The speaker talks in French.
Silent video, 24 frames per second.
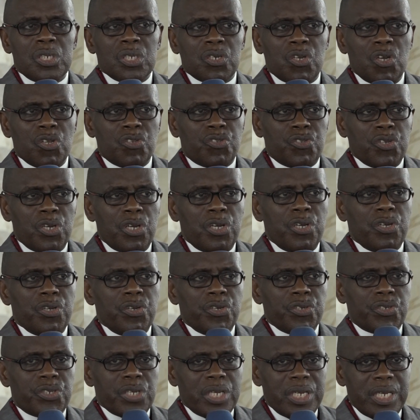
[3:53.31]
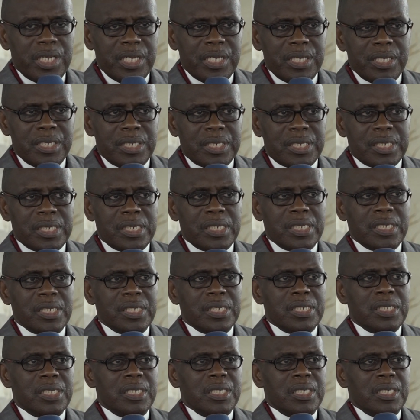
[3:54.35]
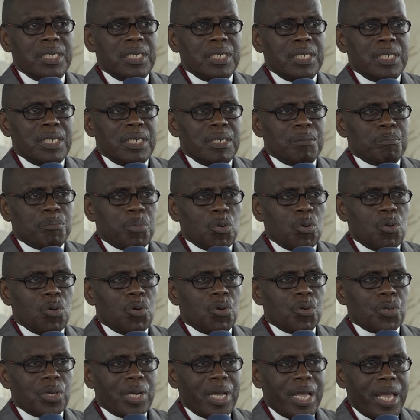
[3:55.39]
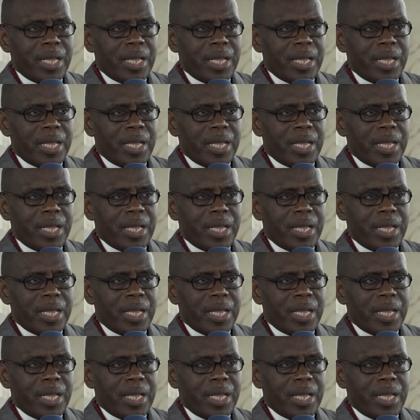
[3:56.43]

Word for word: que Dieu utilise pour